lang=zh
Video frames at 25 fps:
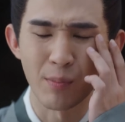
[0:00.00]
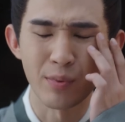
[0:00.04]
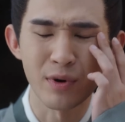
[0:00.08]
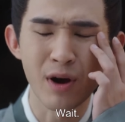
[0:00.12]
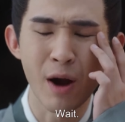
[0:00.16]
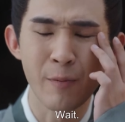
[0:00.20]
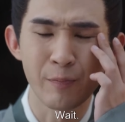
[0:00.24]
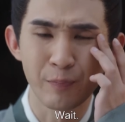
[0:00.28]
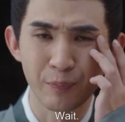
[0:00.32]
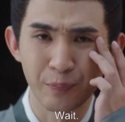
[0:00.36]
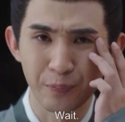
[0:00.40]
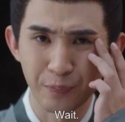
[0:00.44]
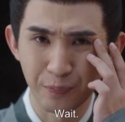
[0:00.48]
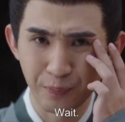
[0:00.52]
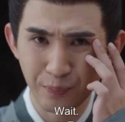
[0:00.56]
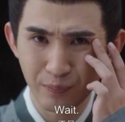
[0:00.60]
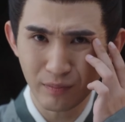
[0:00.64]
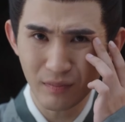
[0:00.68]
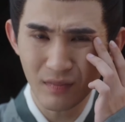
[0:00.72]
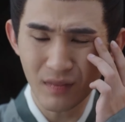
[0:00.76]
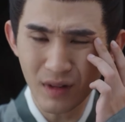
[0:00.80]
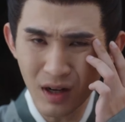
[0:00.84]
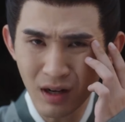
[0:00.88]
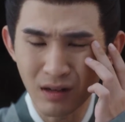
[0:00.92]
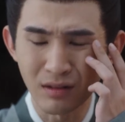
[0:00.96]
不是，
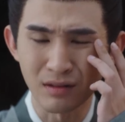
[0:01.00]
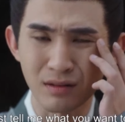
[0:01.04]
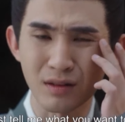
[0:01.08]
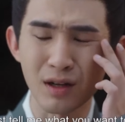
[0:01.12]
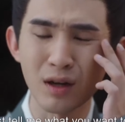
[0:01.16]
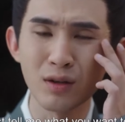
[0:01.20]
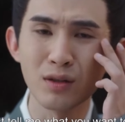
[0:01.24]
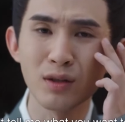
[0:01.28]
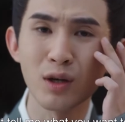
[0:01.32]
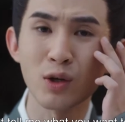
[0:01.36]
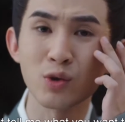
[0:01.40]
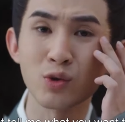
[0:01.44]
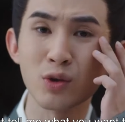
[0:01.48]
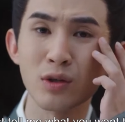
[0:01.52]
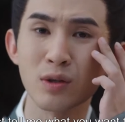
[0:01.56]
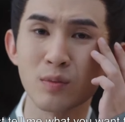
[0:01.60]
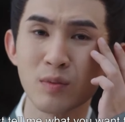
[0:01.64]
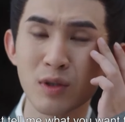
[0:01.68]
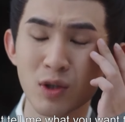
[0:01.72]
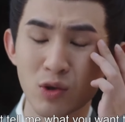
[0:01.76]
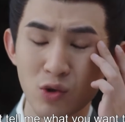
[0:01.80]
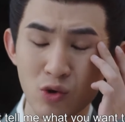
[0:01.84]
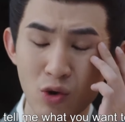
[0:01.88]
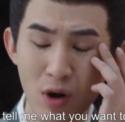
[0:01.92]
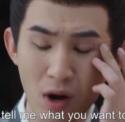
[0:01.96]
你到底要说
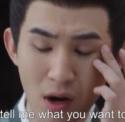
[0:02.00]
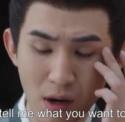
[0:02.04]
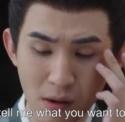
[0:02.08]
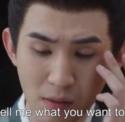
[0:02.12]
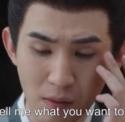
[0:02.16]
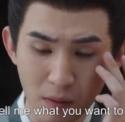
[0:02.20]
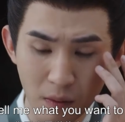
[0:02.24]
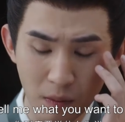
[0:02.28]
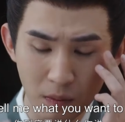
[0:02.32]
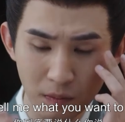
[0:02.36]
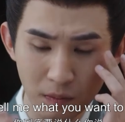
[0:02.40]
什么？你说，